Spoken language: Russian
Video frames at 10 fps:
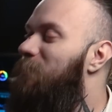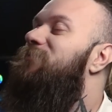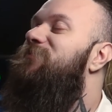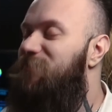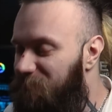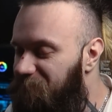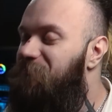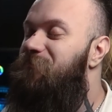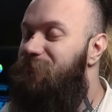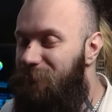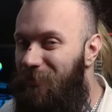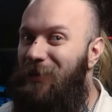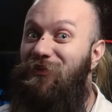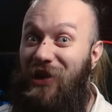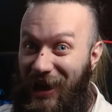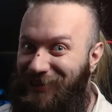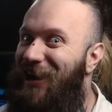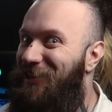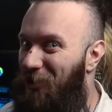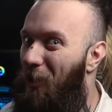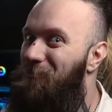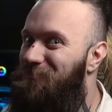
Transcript: М да, это оно.